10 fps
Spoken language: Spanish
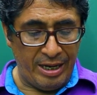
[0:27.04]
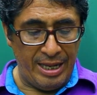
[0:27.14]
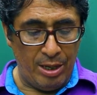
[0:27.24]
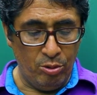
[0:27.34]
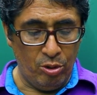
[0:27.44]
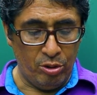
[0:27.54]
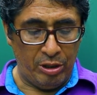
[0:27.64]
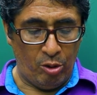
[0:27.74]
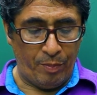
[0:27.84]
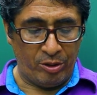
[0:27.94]
de cada uno
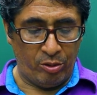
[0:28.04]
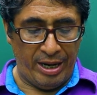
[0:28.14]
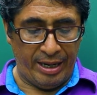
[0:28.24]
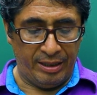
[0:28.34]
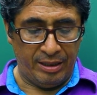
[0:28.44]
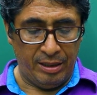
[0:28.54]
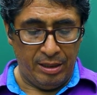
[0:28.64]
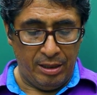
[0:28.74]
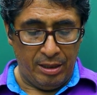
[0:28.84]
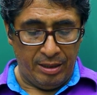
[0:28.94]
de los personajes
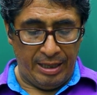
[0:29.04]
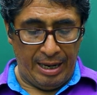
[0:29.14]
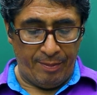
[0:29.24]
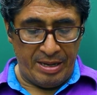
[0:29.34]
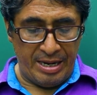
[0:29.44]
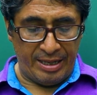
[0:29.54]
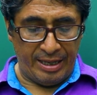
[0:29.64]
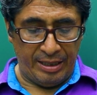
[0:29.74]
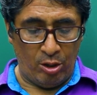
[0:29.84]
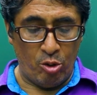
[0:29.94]
de las
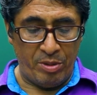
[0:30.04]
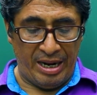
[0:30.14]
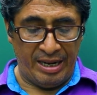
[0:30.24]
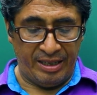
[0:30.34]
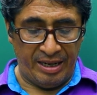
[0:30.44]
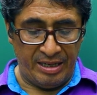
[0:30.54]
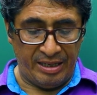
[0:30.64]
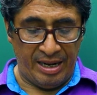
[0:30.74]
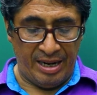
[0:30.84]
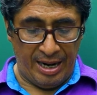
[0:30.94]
viñetas del cómic
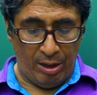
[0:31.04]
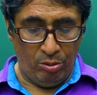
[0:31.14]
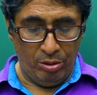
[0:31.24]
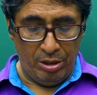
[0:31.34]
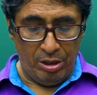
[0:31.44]
Asterix el Galo,